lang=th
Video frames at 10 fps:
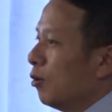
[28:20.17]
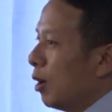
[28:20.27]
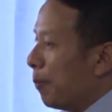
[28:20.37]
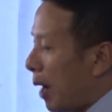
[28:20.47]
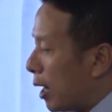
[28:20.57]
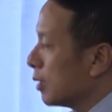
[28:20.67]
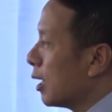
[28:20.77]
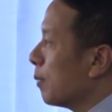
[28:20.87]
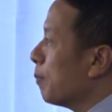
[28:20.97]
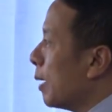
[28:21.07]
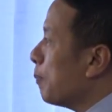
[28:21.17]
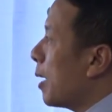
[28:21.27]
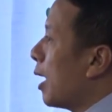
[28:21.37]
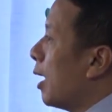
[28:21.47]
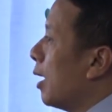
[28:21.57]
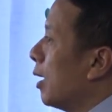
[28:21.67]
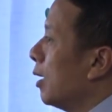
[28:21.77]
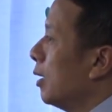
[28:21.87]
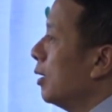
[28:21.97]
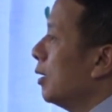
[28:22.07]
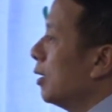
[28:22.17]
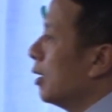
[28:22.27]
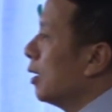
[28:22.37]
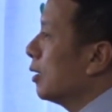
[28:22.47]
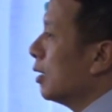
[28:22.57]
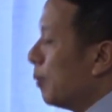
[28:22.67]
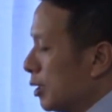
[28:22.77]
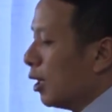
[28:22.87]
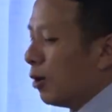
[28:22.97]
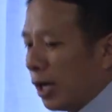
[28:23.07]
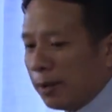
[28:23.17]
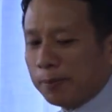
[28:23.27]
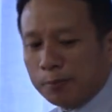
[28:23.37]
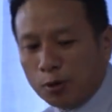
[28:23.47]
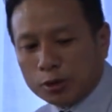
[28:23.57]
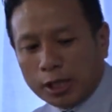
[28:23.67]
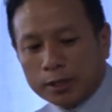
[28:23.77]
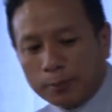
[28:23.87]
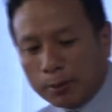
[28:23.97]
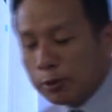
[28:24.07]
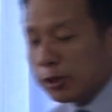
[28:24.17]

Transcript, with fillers: โดยผ่านทางพัดพาที่พระเจ้าให้โมเสสเป็น